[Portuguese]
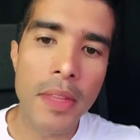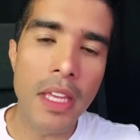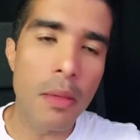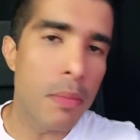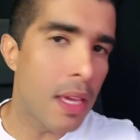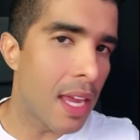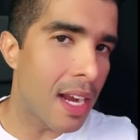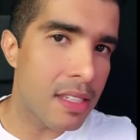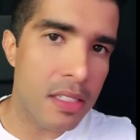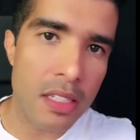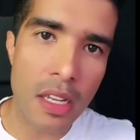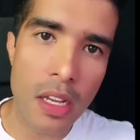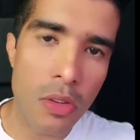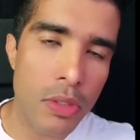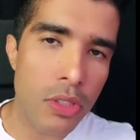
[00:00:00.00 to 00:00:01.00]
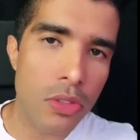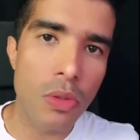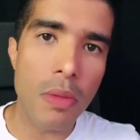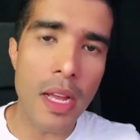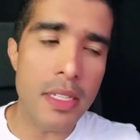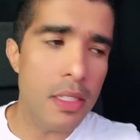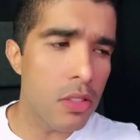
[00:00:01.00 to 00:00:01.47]
imigração e tudo
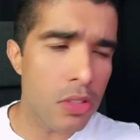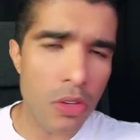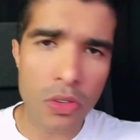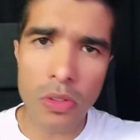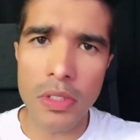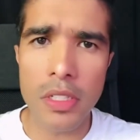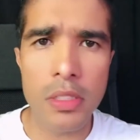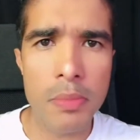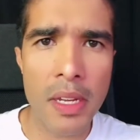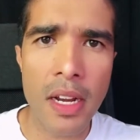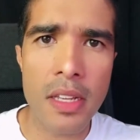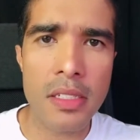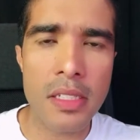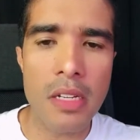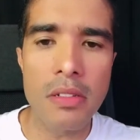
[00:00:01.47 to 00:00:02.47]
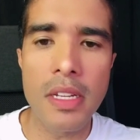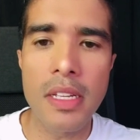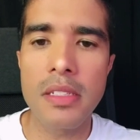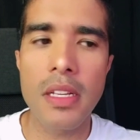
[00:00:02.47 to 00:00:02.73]
mais. Não só no contexto de imigração, né?